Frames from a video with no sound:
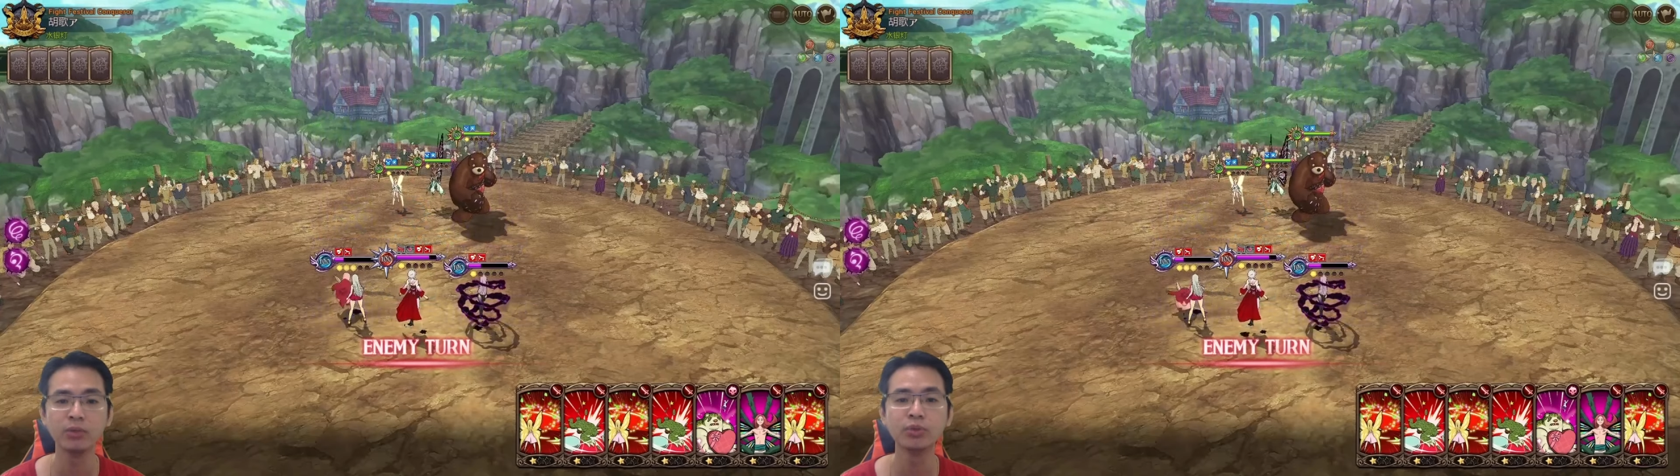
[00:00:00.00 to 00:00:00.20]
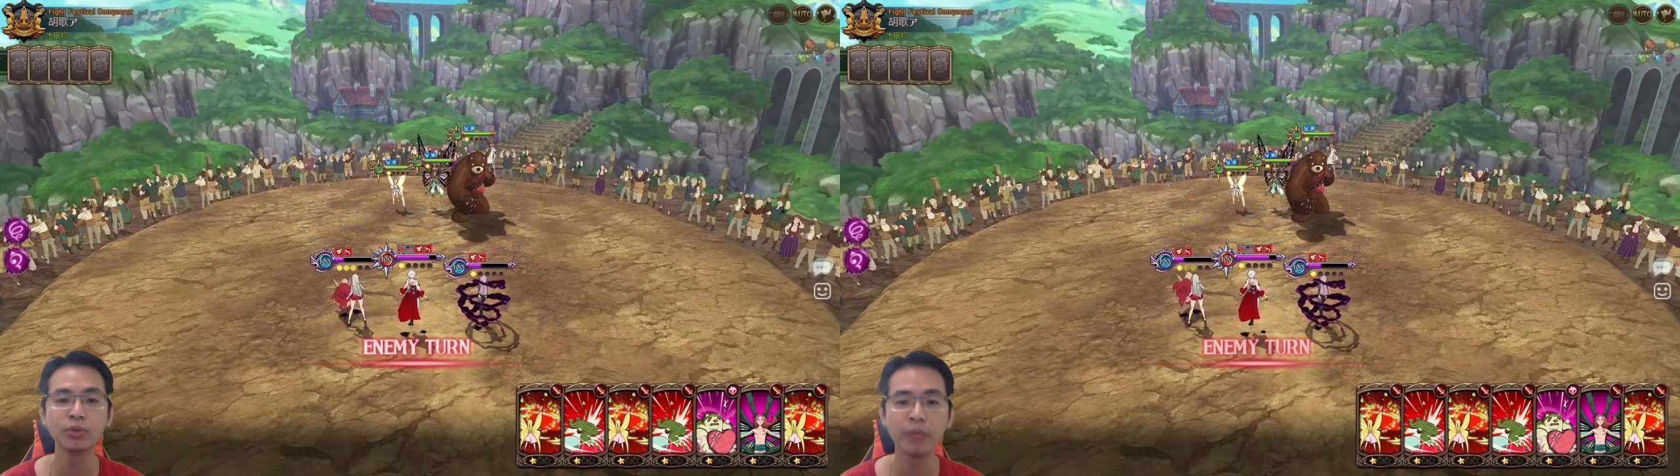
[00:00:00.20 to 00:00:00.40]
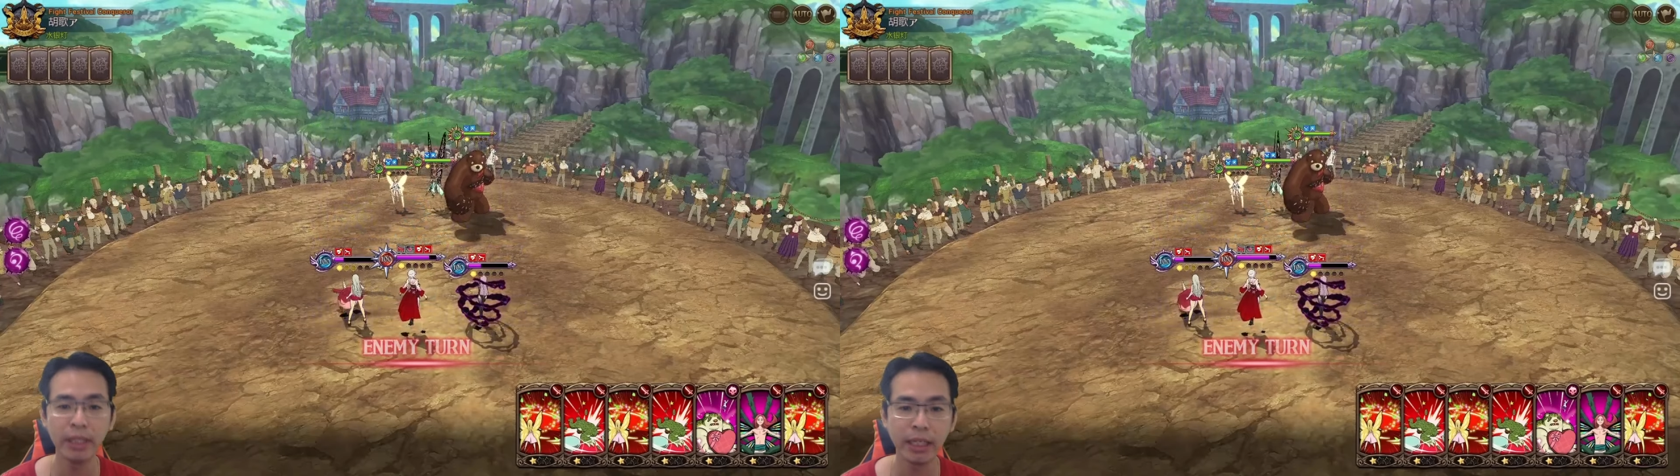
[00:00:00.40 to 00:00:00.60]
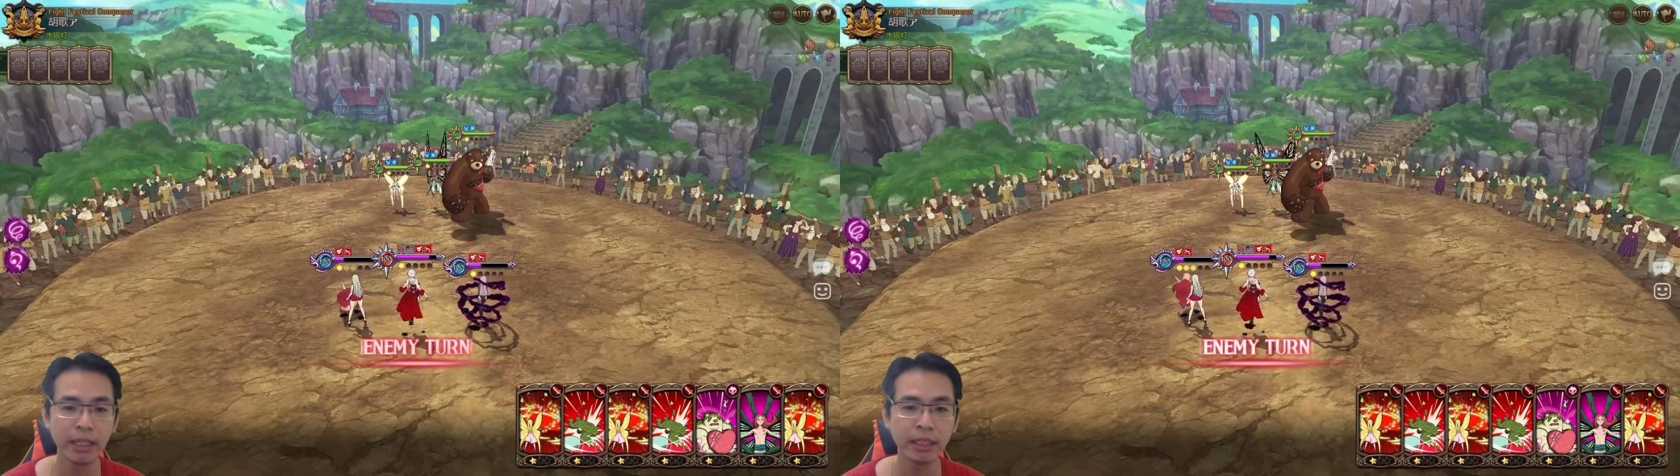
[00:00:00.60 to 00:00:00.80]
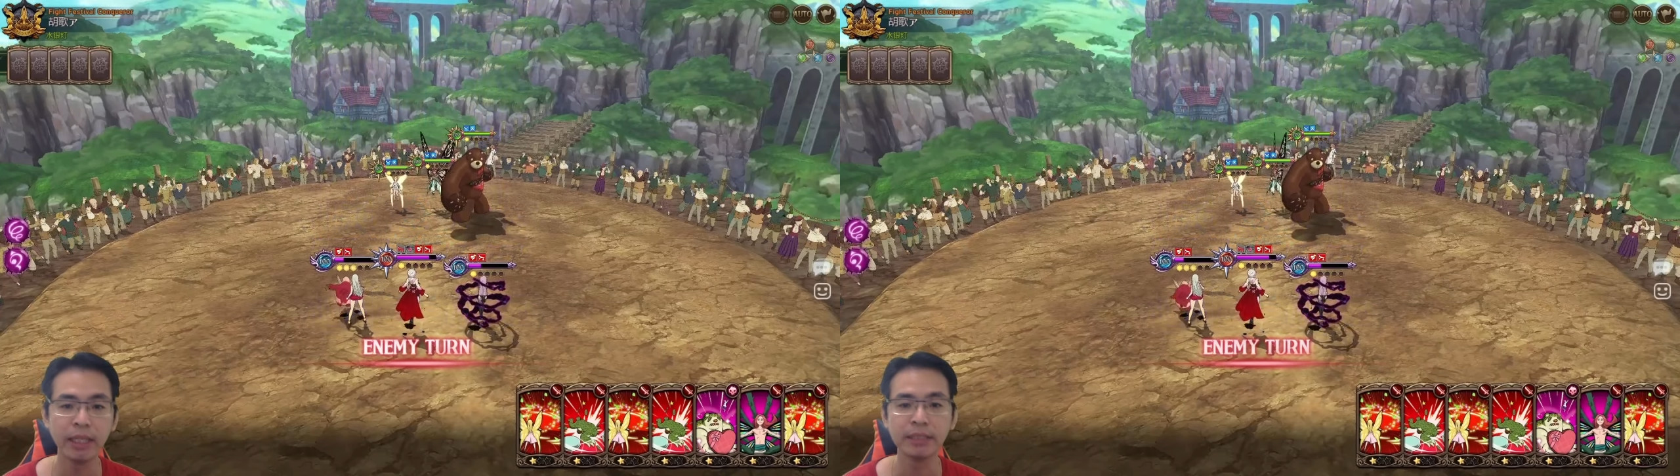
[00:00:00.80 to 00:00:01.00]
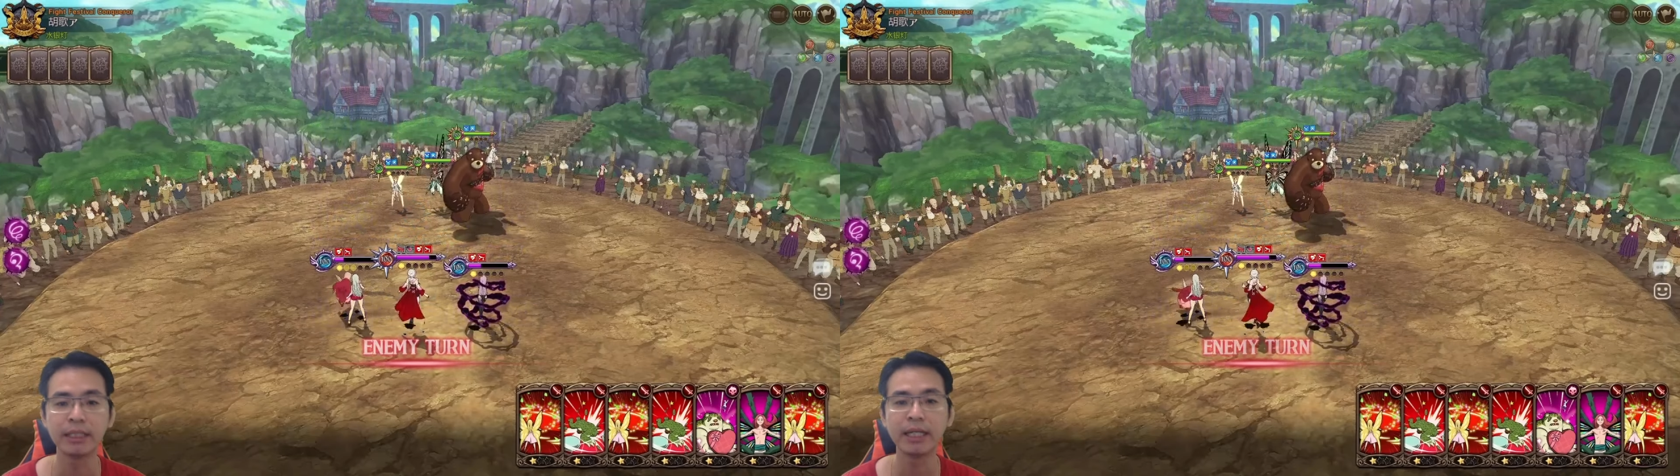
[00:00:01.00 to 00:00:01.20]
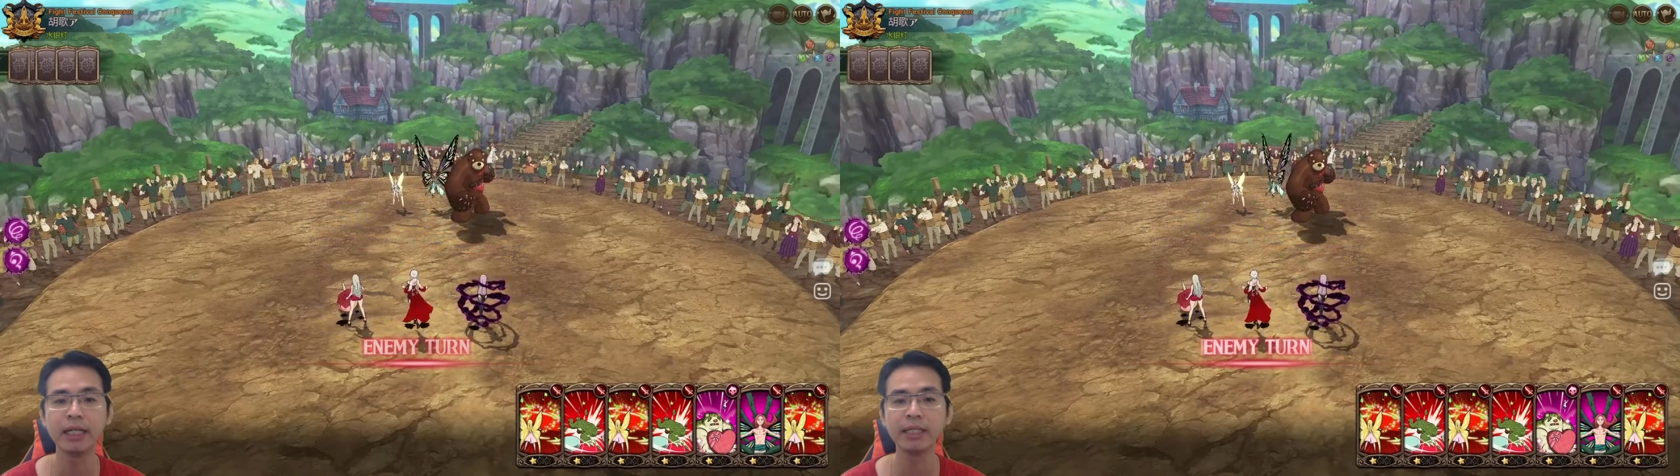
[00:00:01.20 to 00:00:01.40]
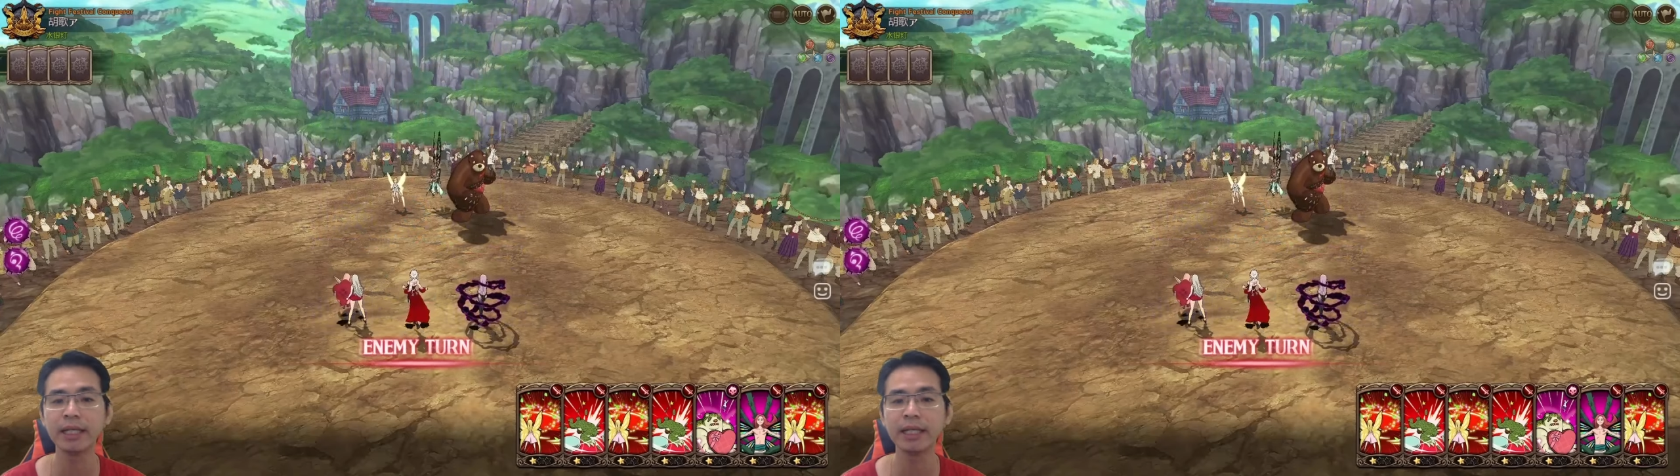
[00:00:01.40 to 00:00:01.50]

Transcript: itu susah di crit guys. Crit